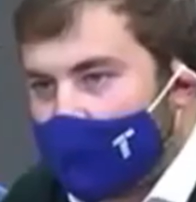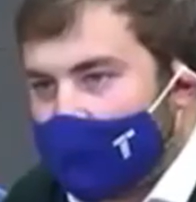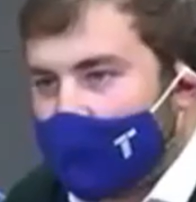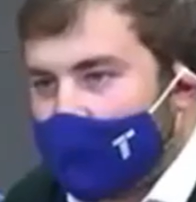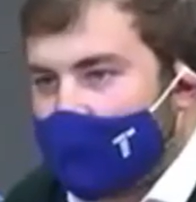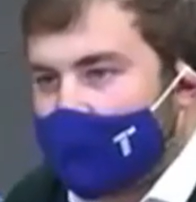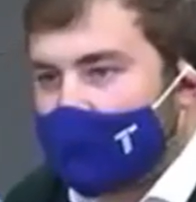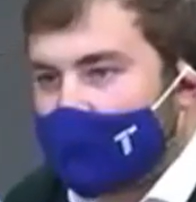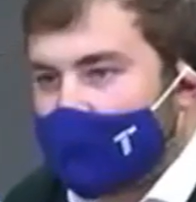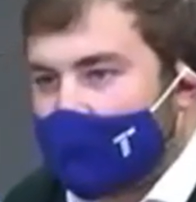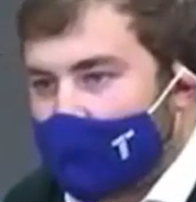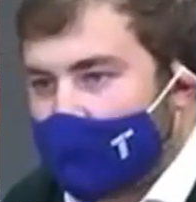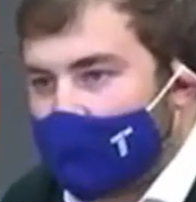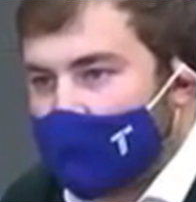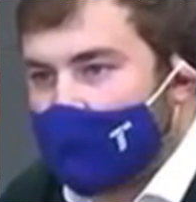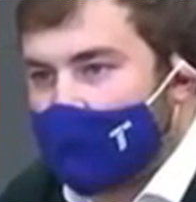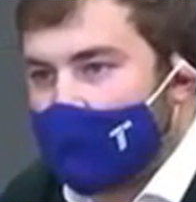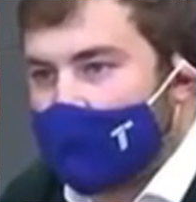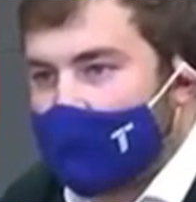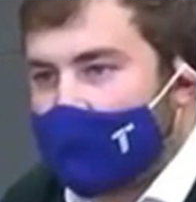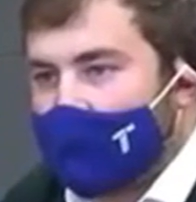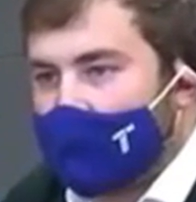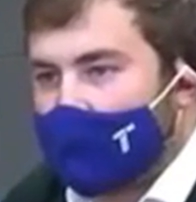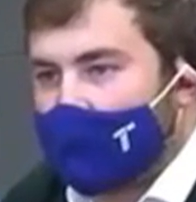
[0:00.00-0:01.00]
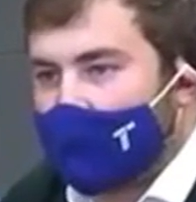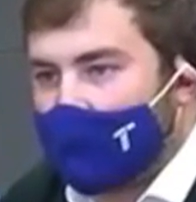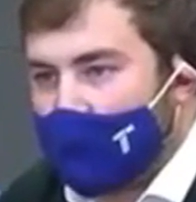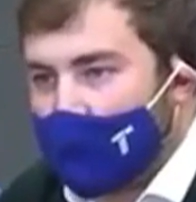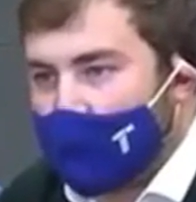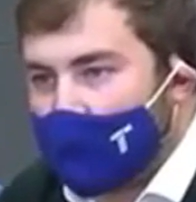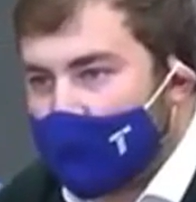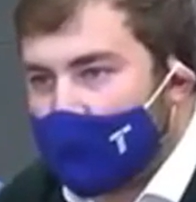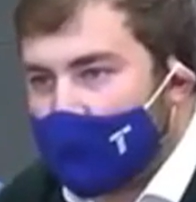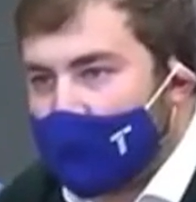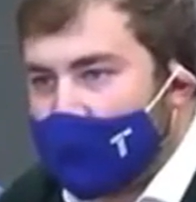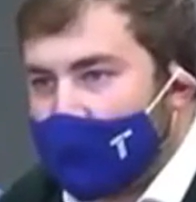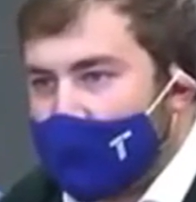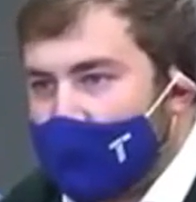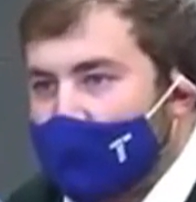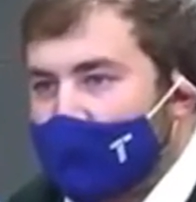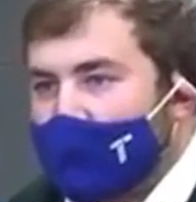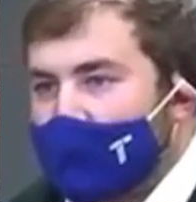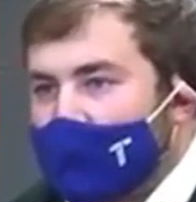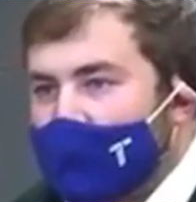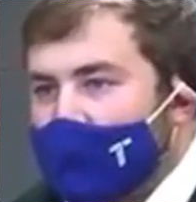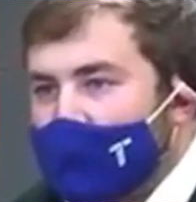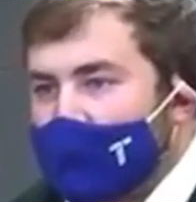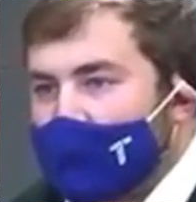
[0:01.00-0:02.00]
tiene Esquerra Republicana con la nueva ley
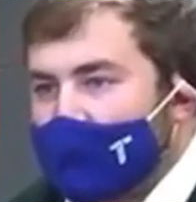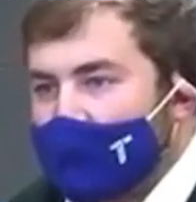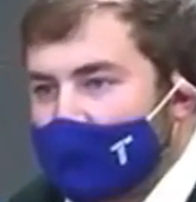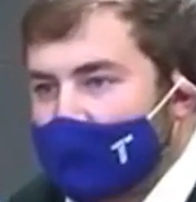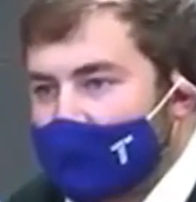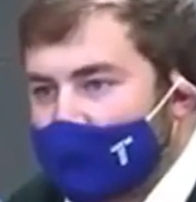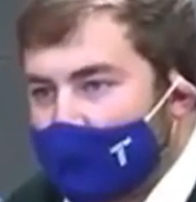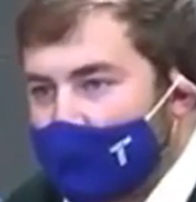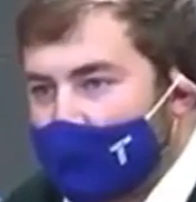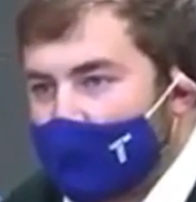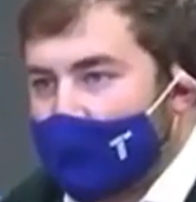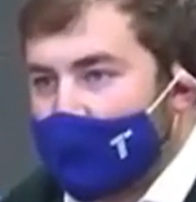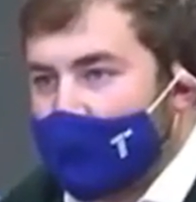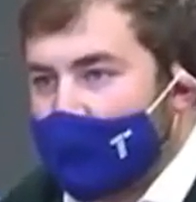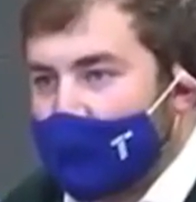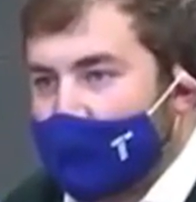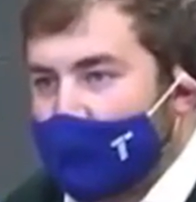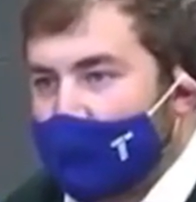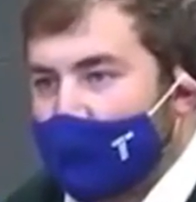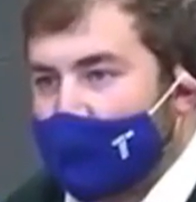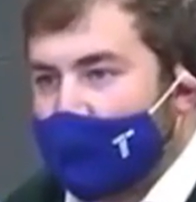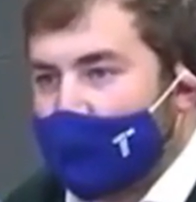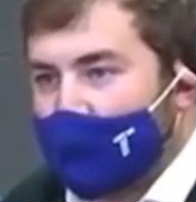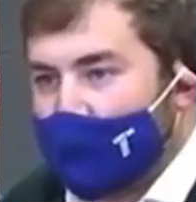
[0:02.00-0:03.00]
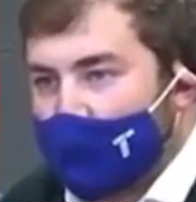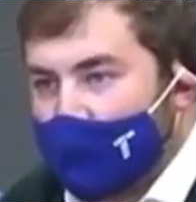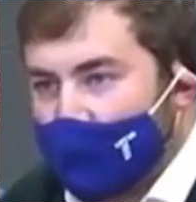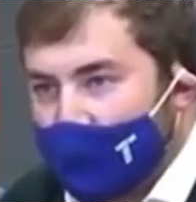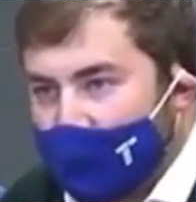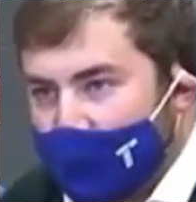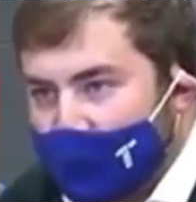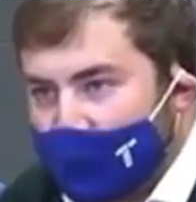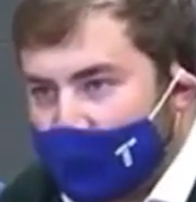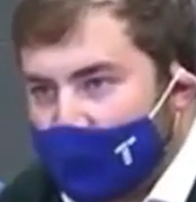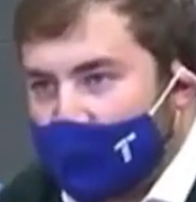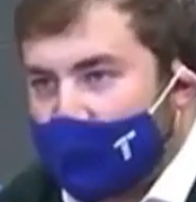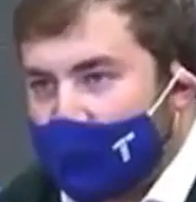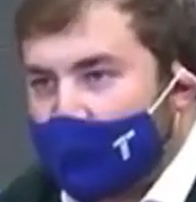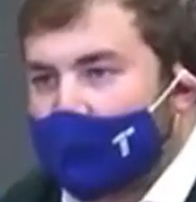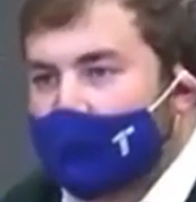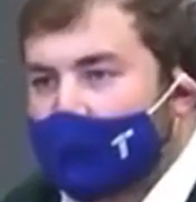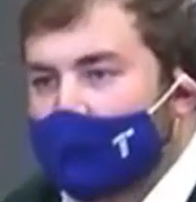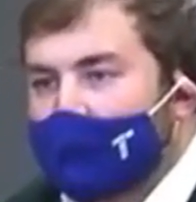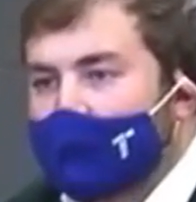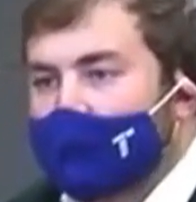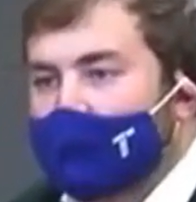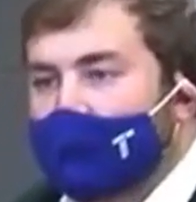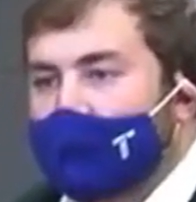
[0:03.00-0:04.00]
de seguridad ciudadana?
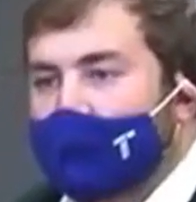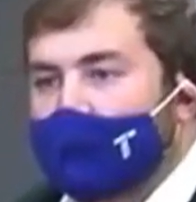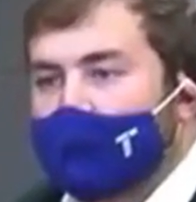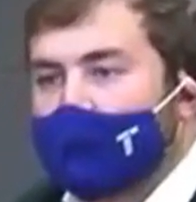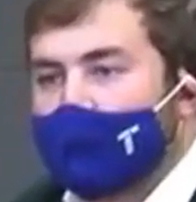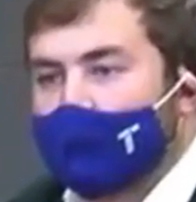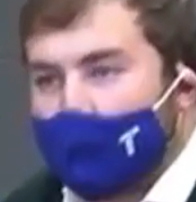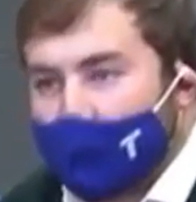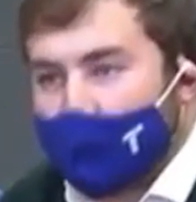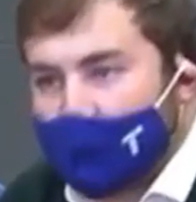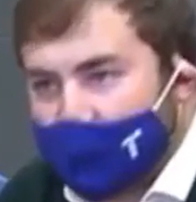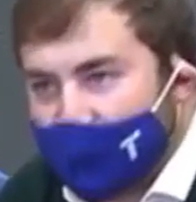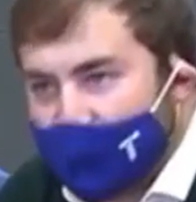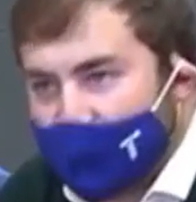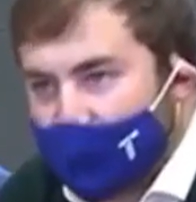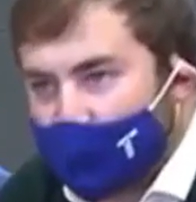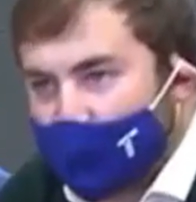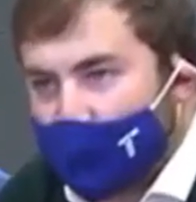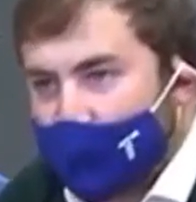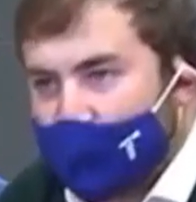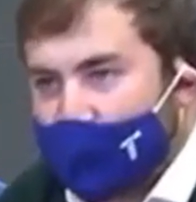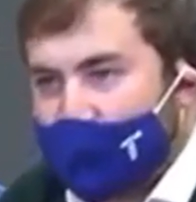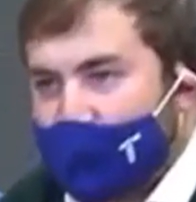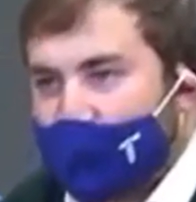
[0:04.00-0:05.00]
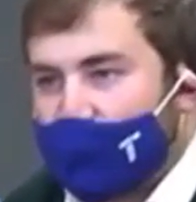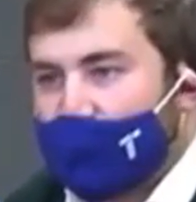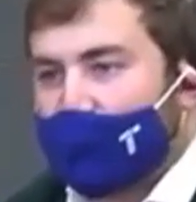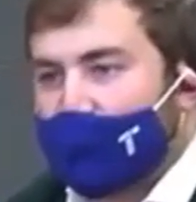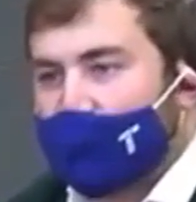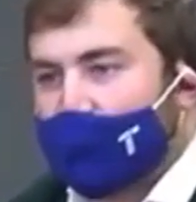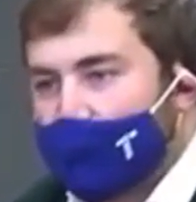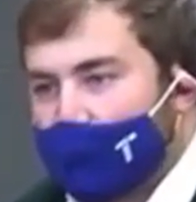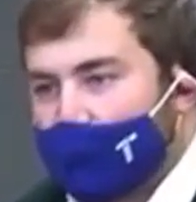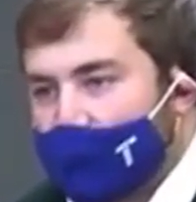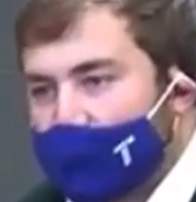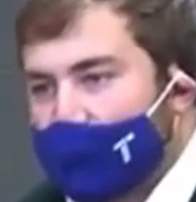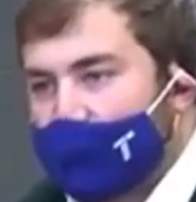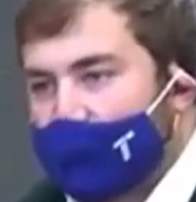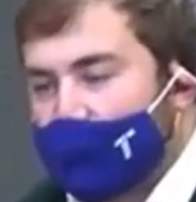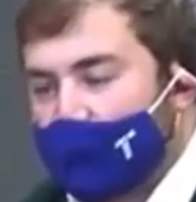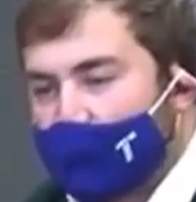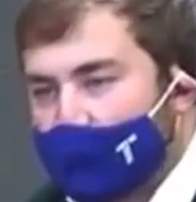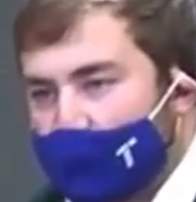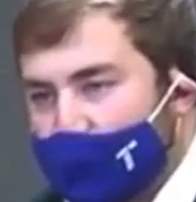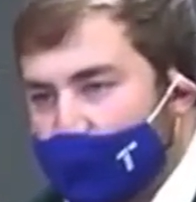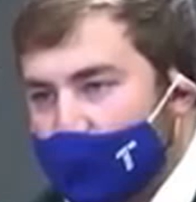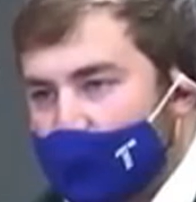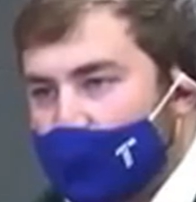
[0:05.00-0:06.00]
¿Cuál sería su ideal? ¿Qué piensa de
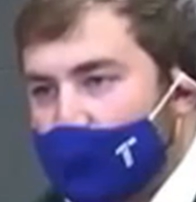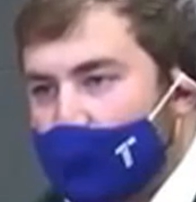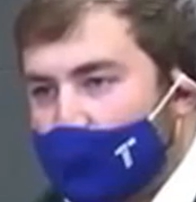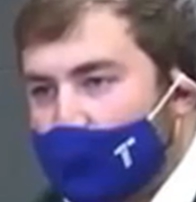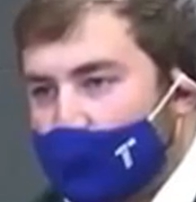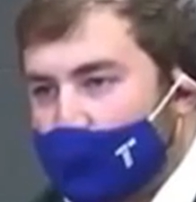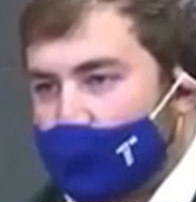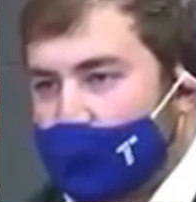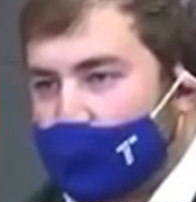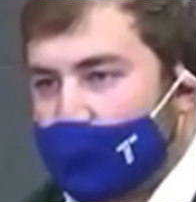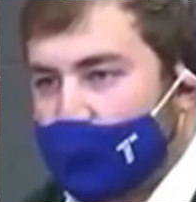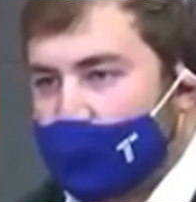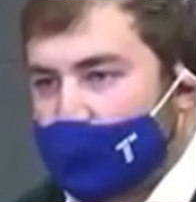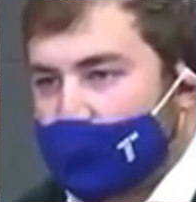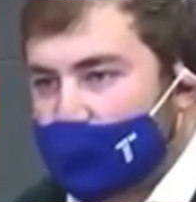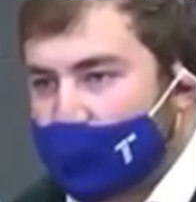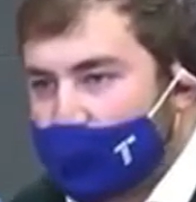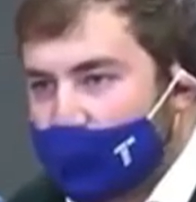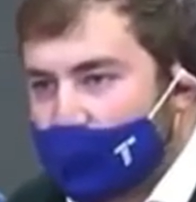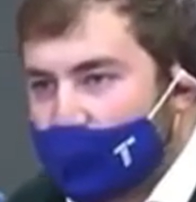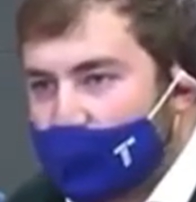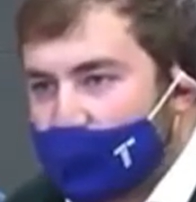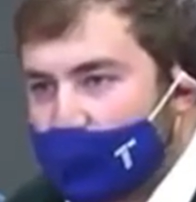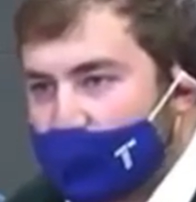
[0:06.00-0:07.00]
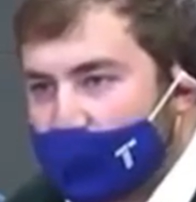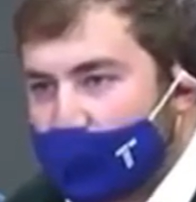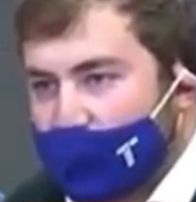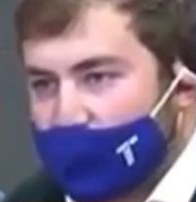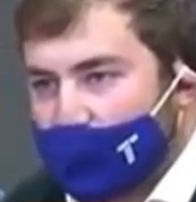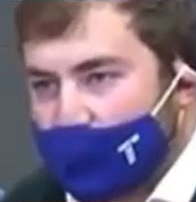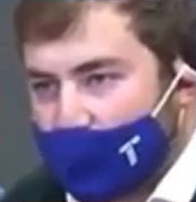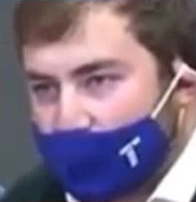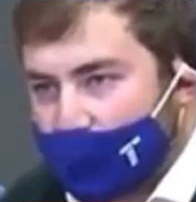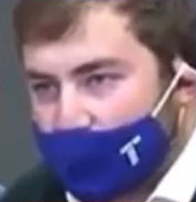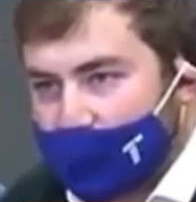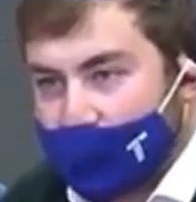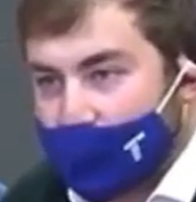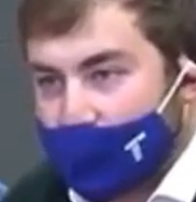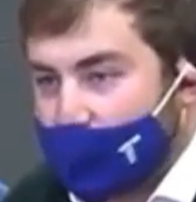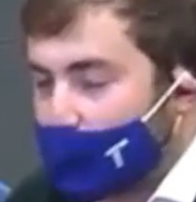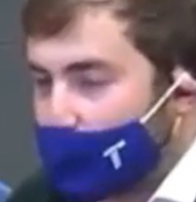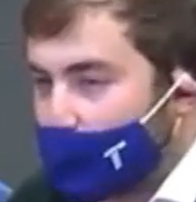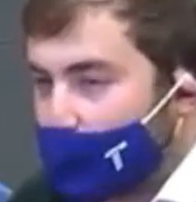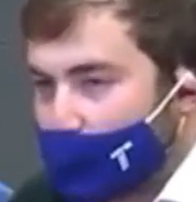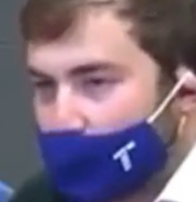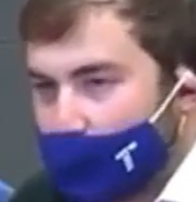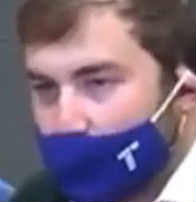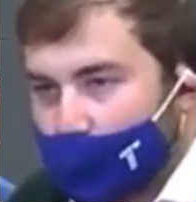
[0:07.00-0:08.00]
los 100.000 policías que van a salir? No
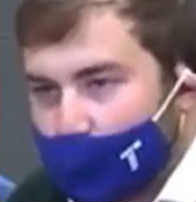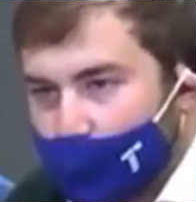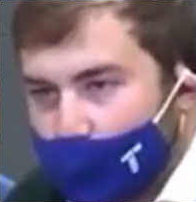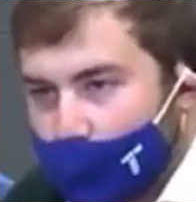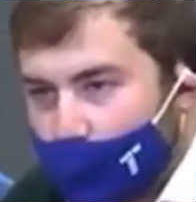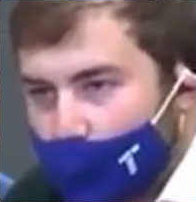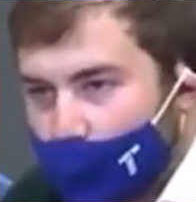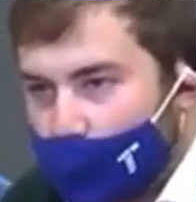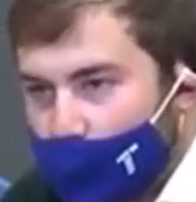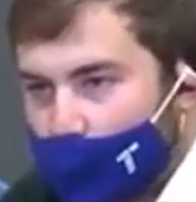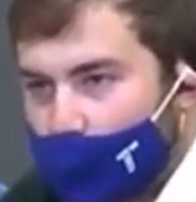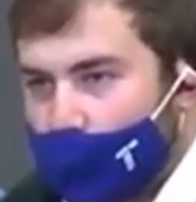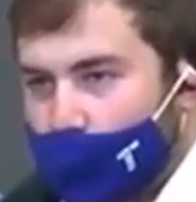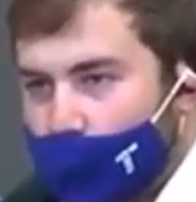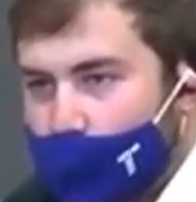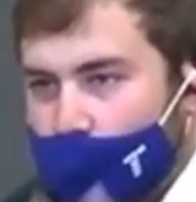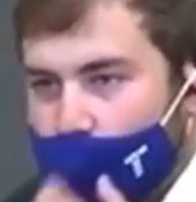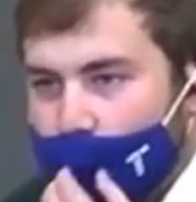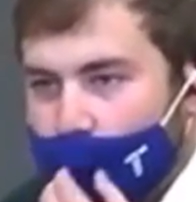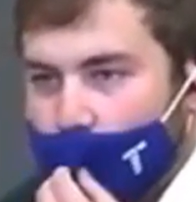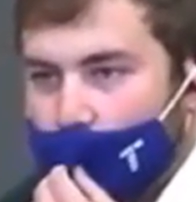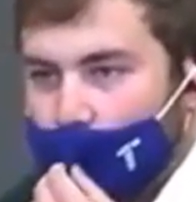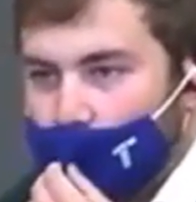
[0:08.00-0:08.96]
es ninguna burbuja,